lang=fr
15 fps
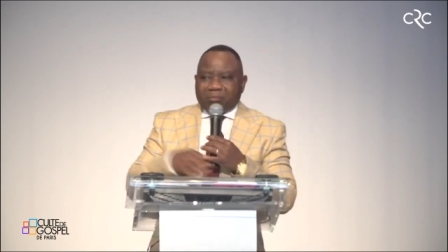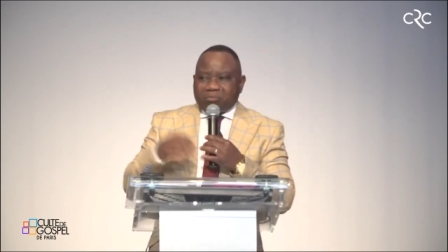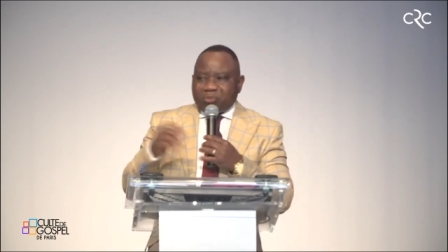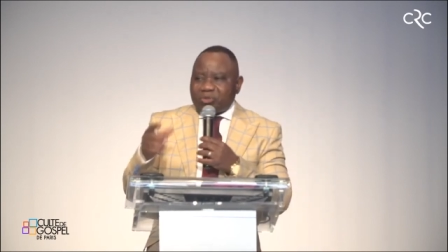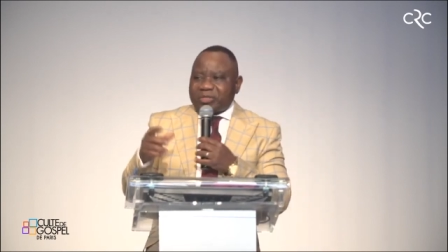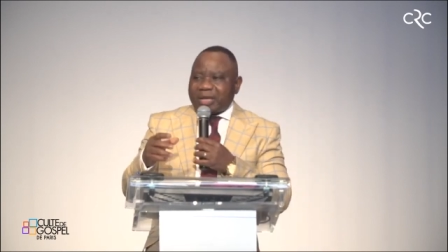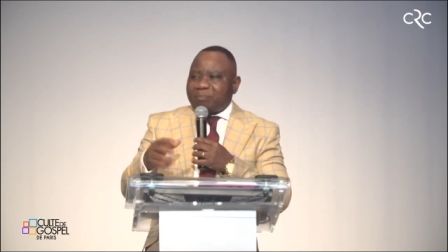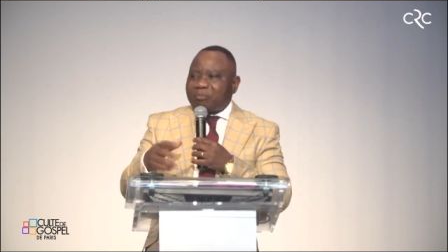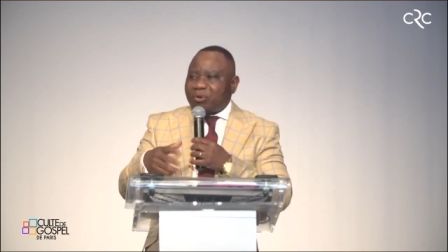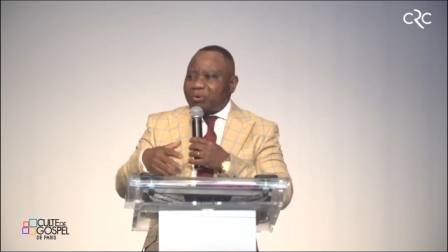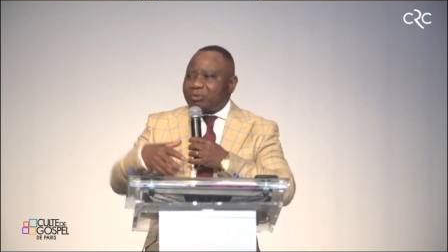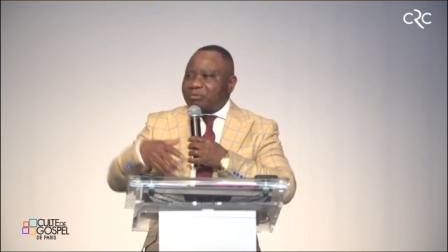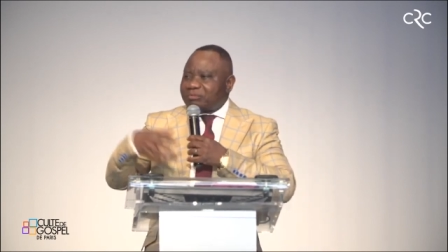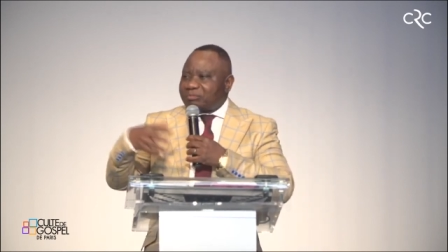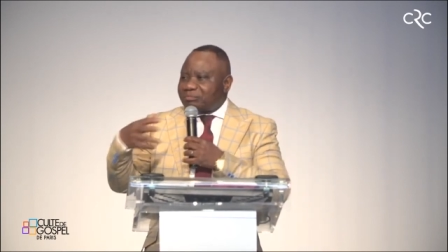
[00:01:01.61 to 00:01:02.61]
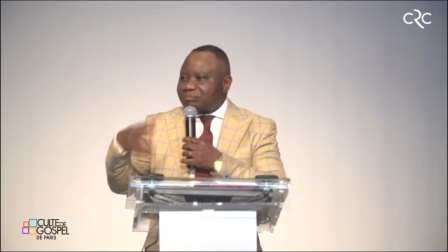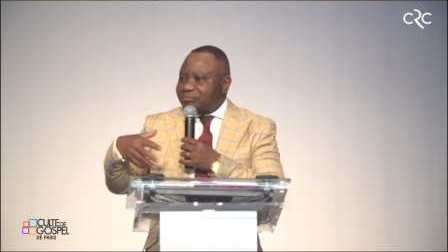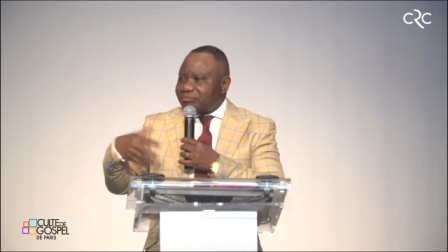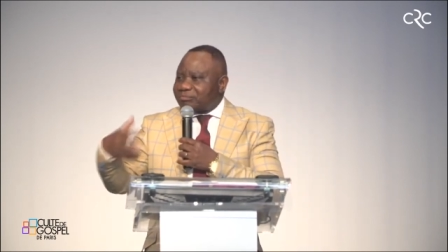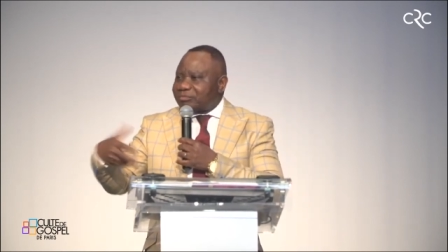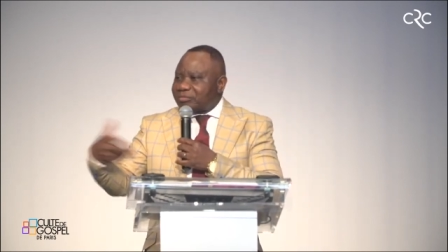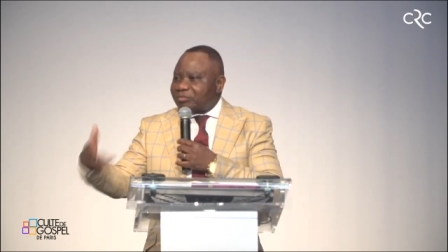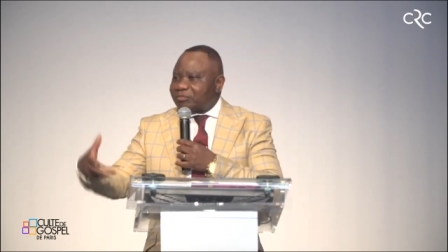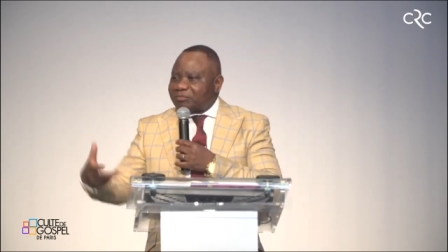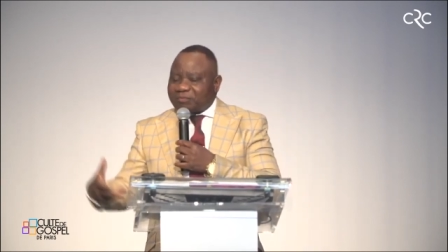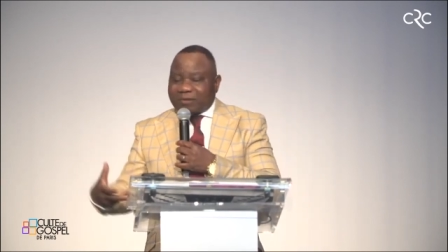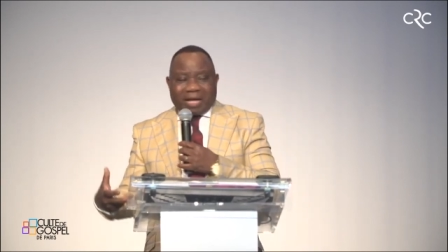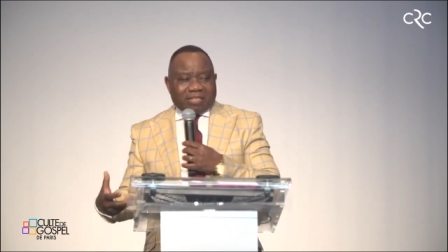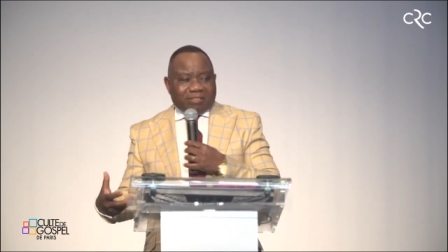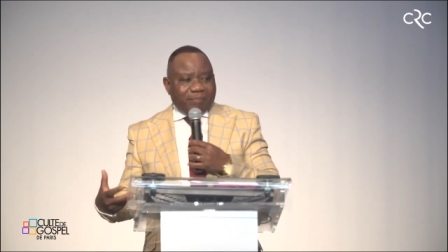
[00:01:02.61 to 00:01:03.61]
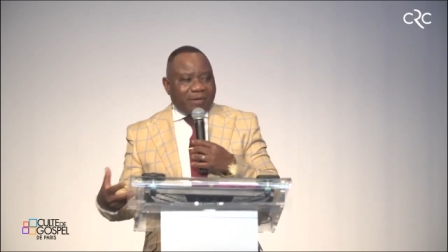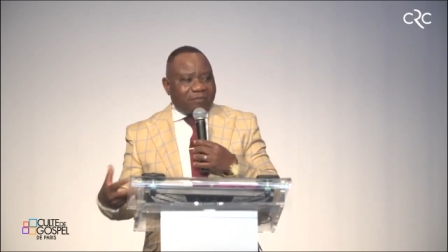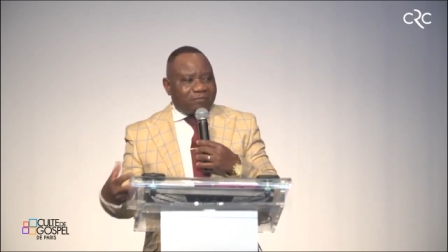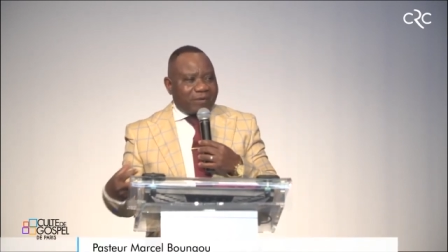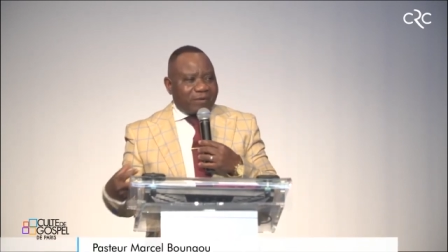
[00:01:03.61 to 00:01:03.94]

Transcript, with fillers: mot à mot, phrase par